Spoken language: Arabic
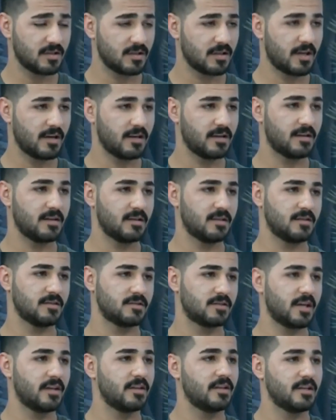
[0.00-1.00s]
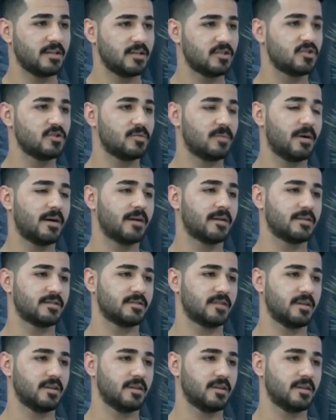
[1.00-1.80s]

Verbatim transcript: يعني الانسان اللي يجي يمارسها